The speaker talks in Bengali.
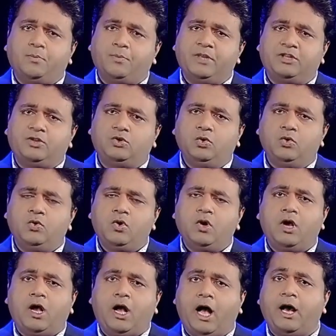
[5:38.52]
মৃত্যু
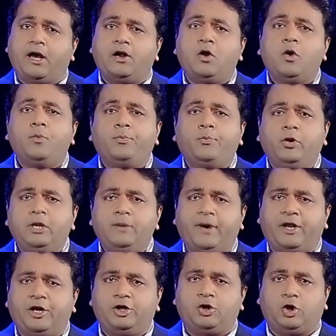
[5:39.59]
আর
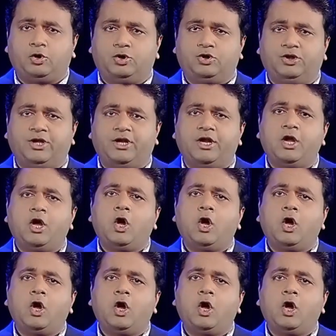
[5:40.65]
পরিবারের সদস্যদের